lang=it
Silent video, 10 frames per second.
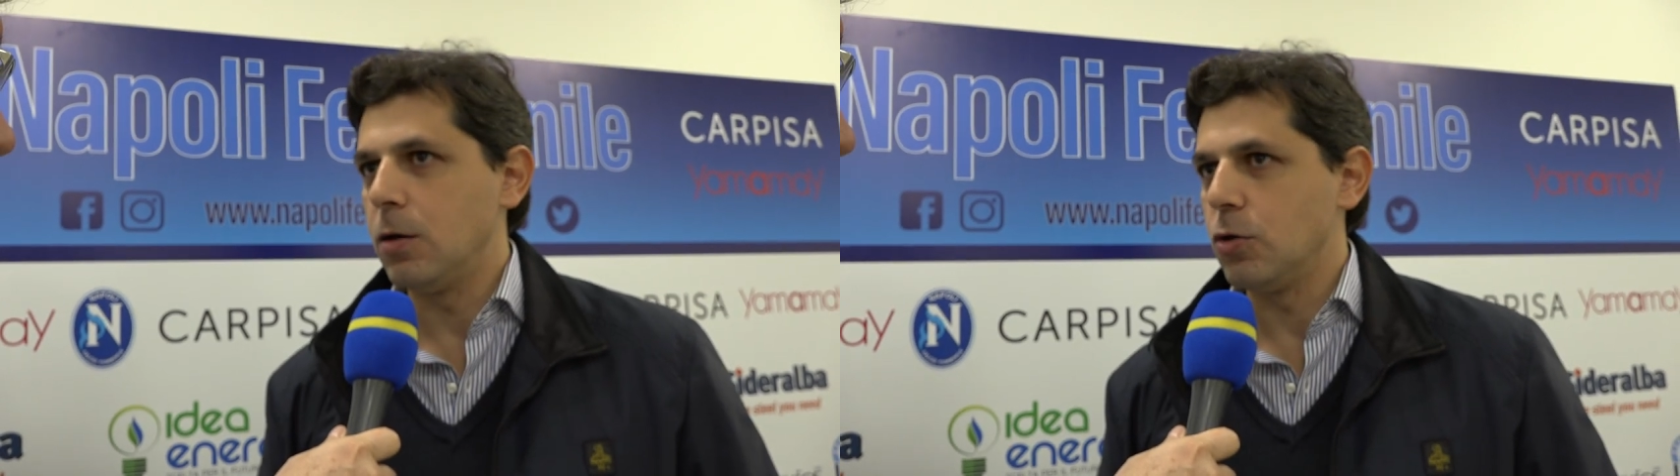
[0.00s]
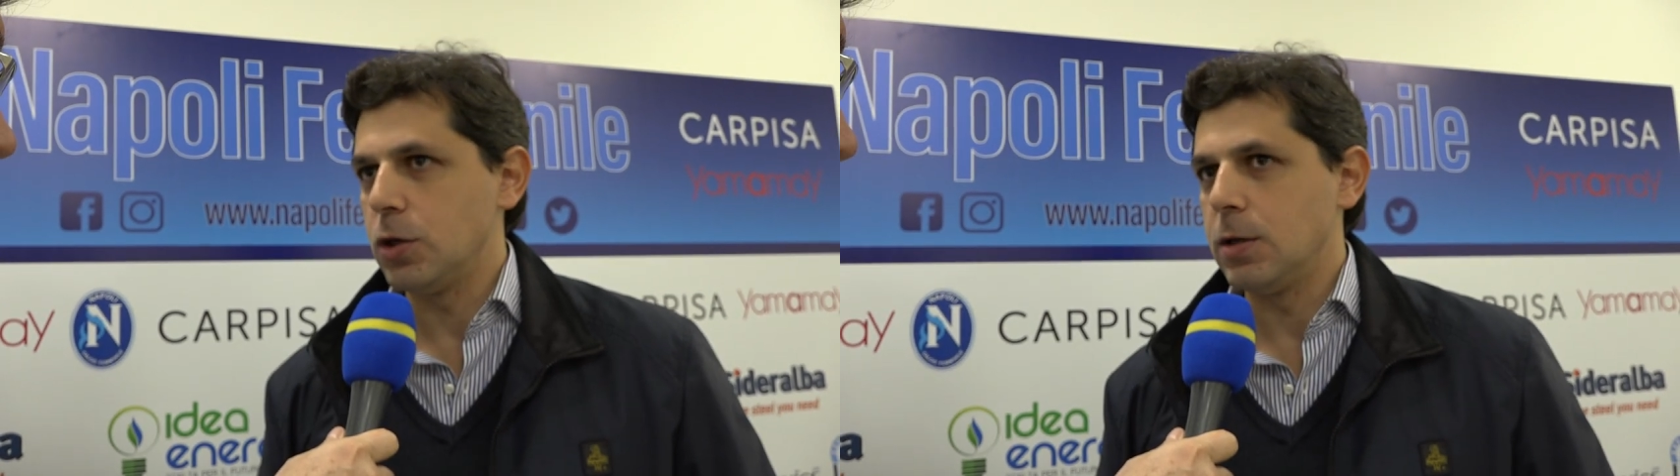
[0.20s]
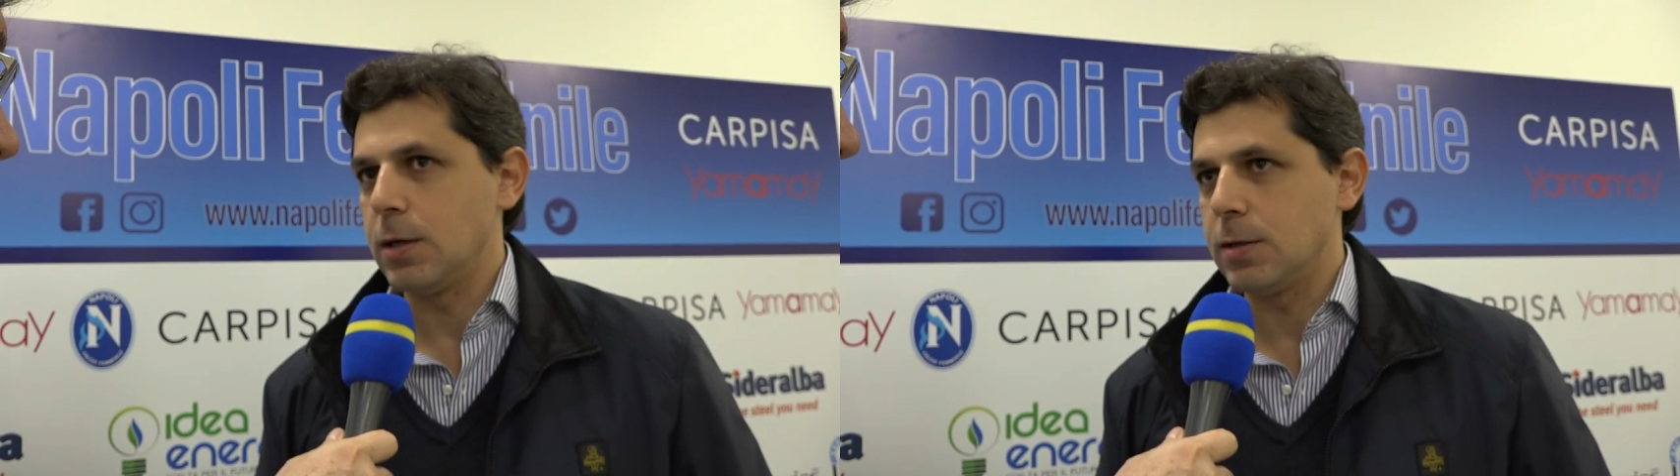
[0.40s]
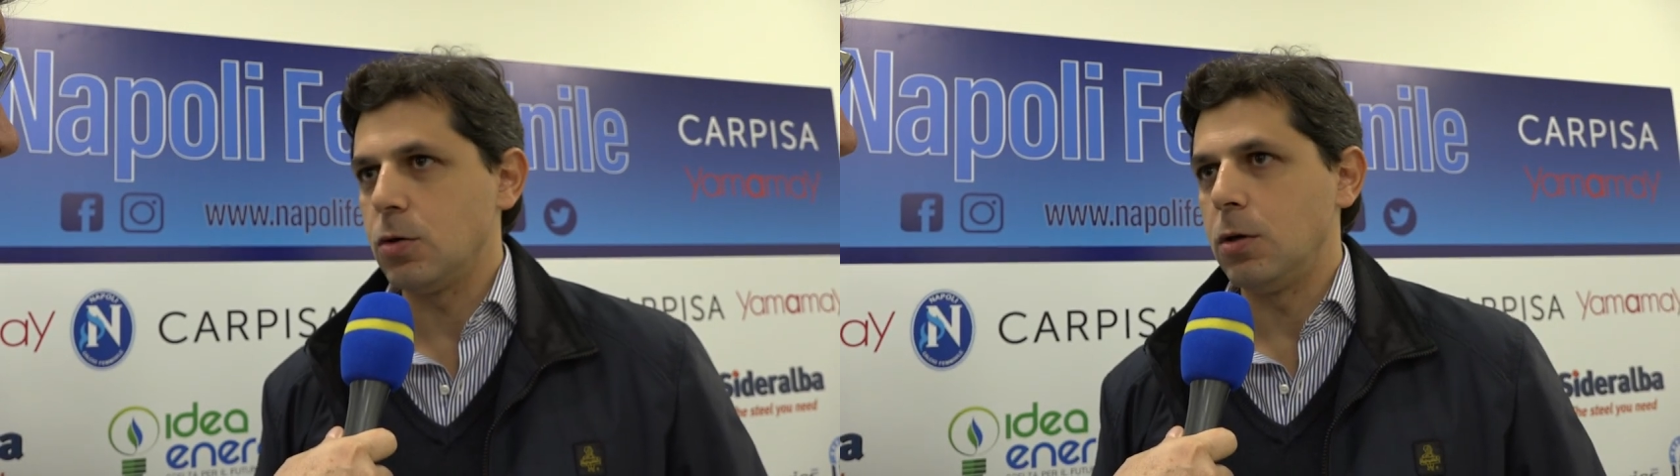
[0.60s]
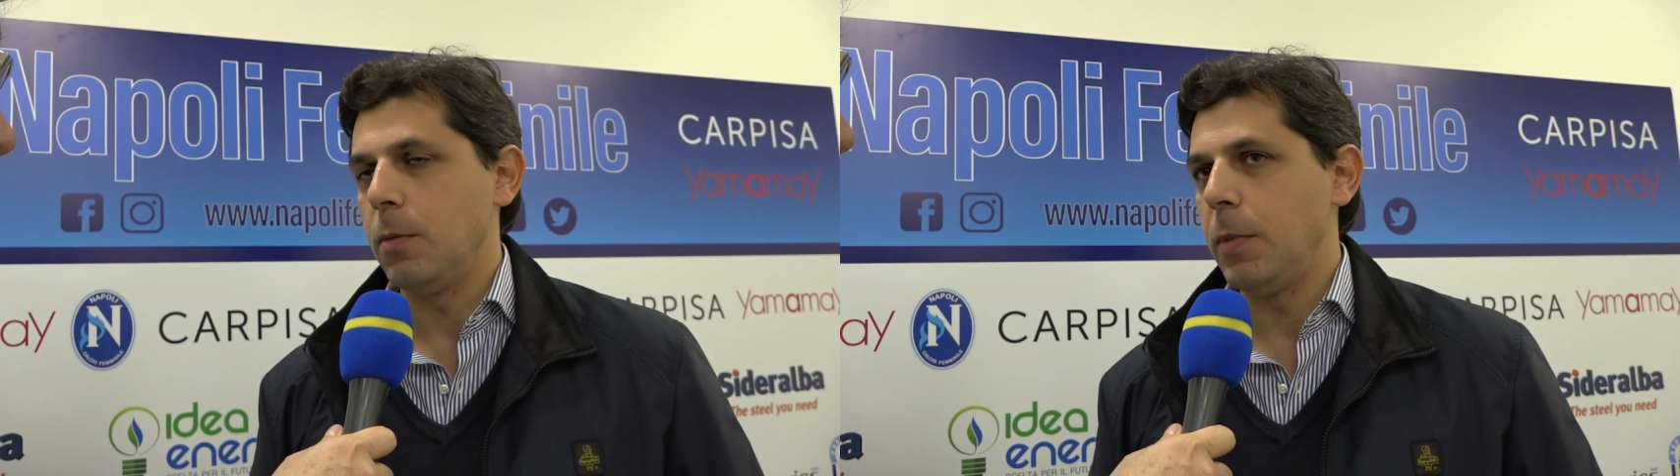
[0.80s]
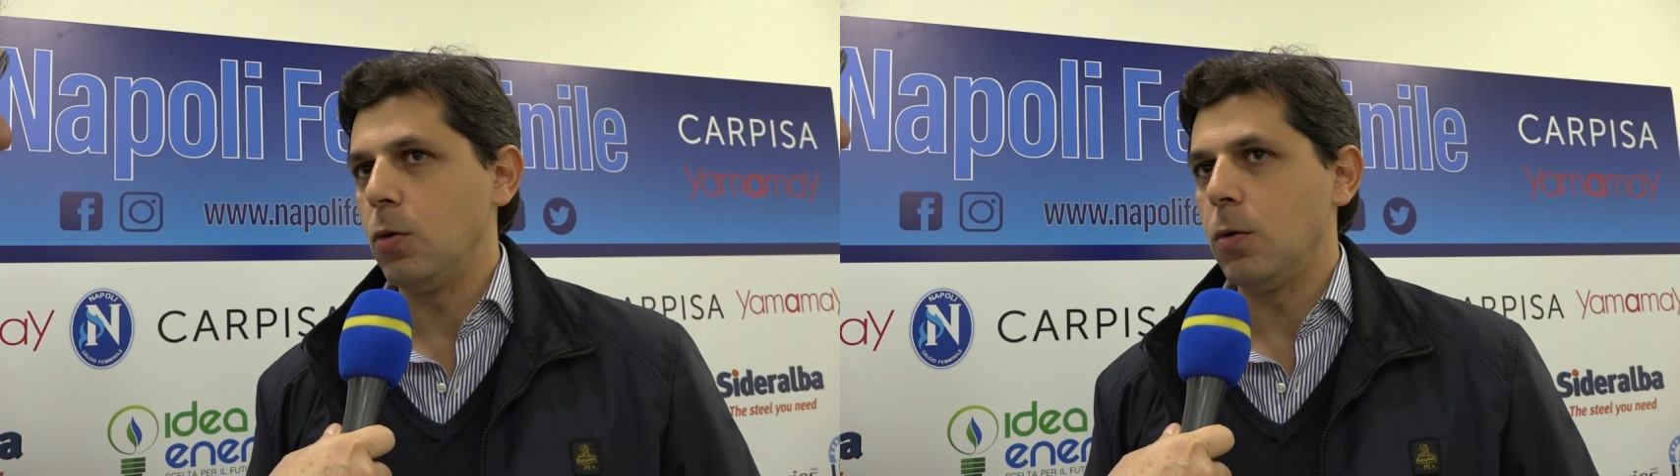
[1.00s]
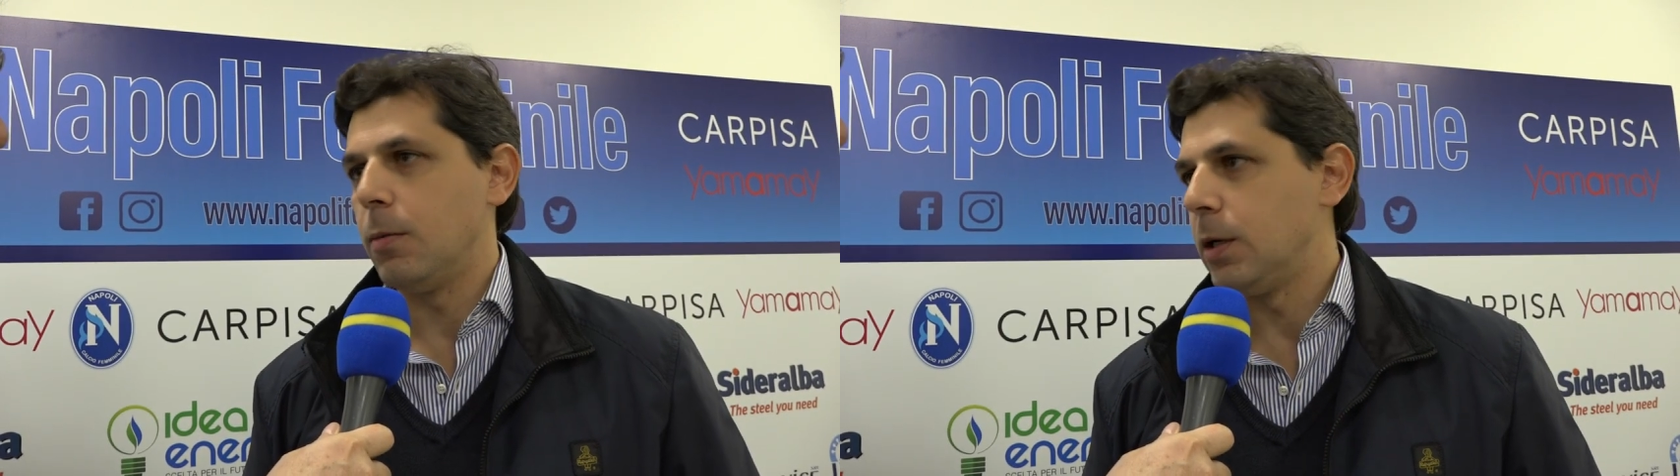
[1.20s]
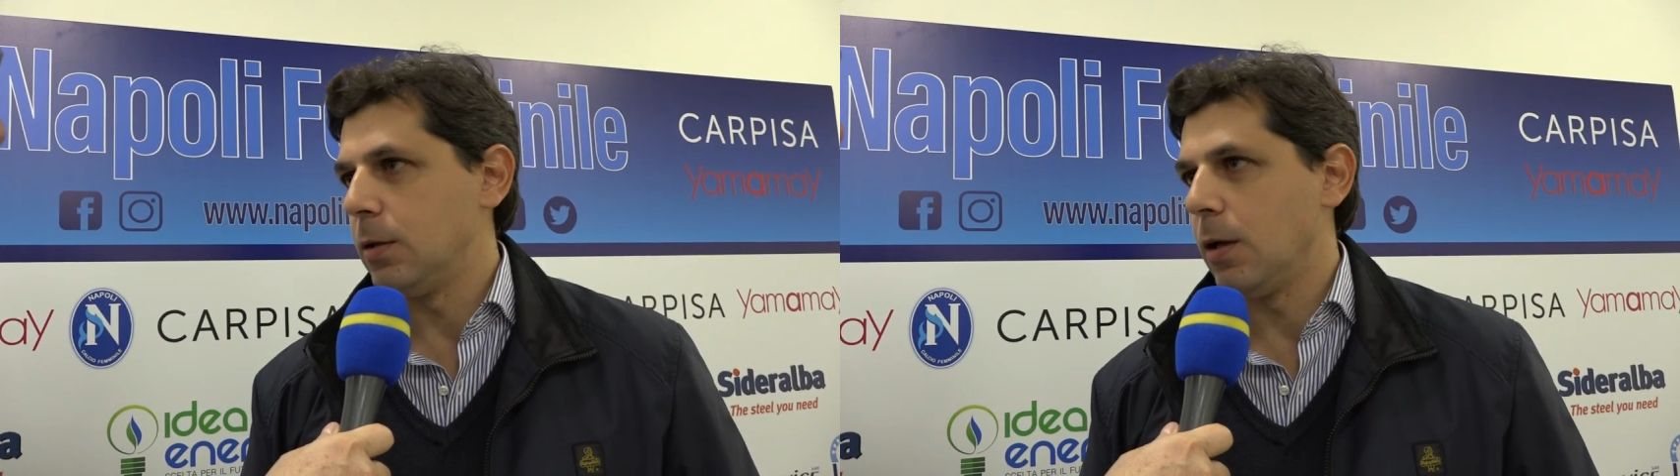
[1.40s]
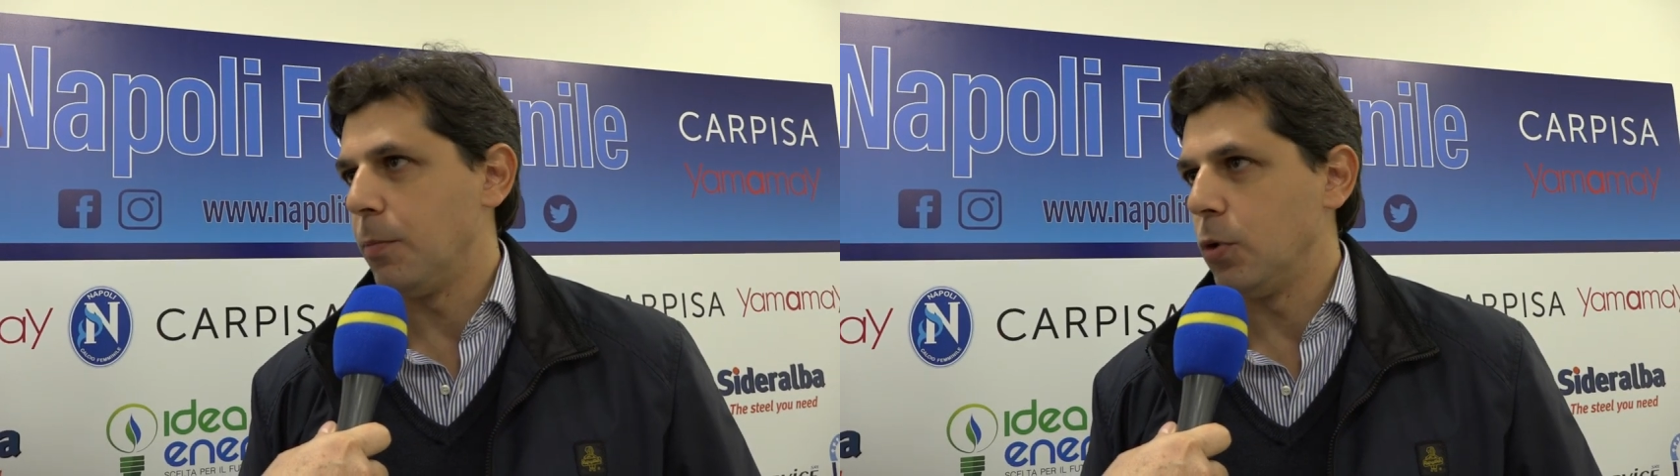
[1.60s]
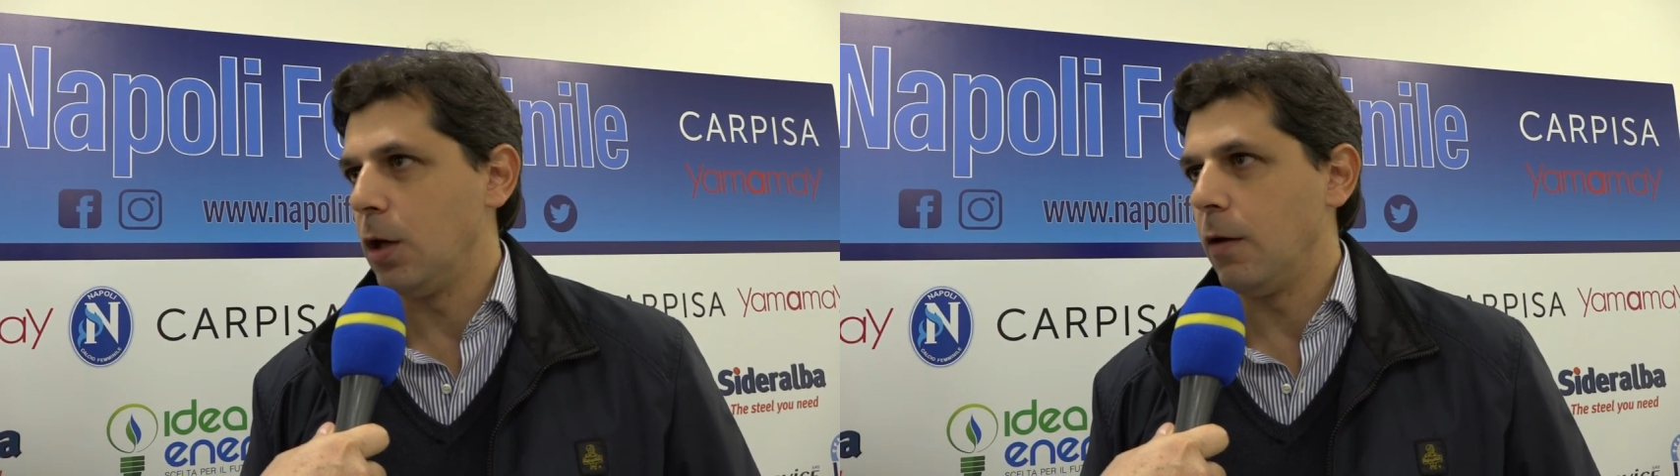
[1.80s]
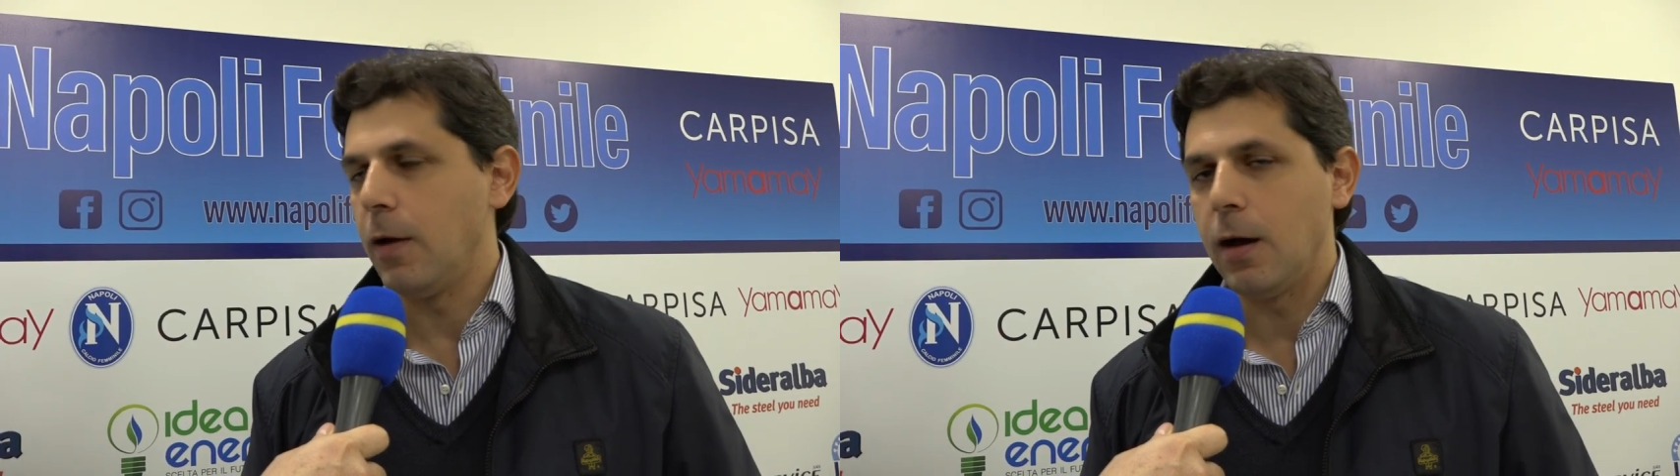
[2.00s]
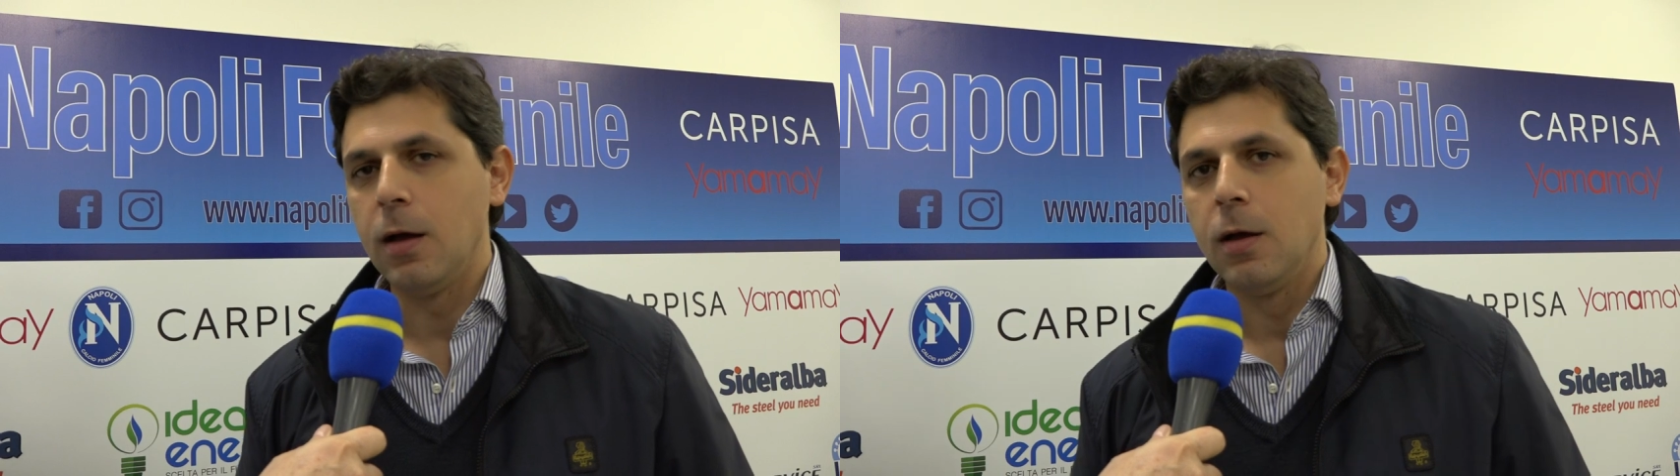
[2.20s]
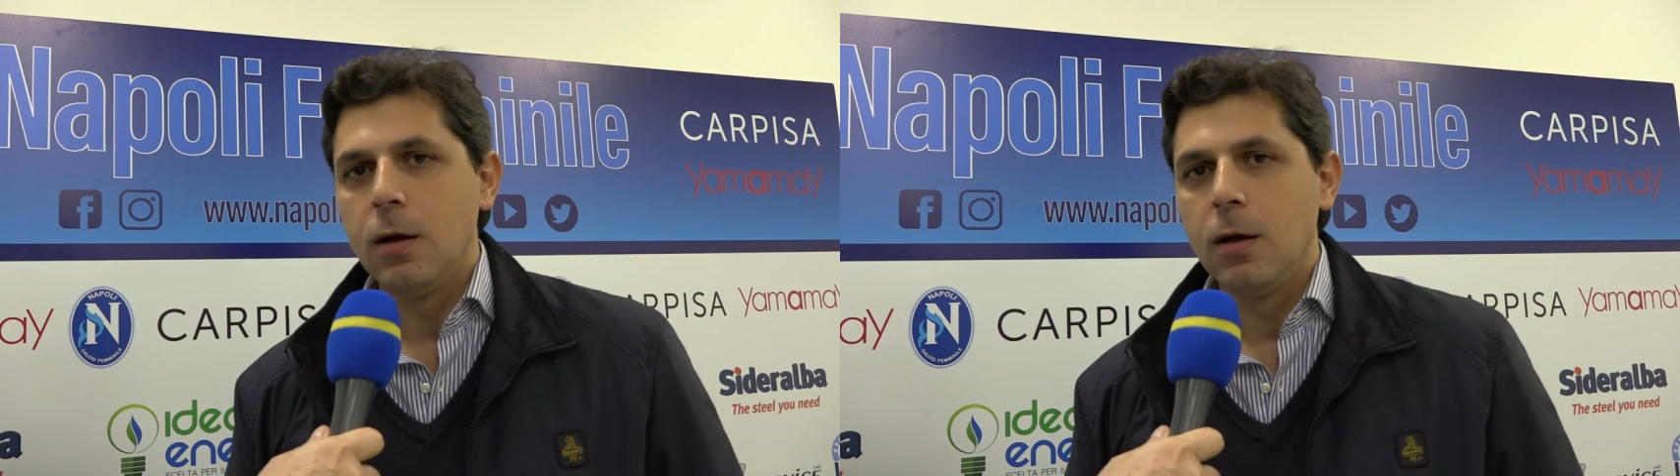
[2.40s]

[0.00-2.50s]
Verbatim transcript: di concentrazione nemmeno in una partita che poteva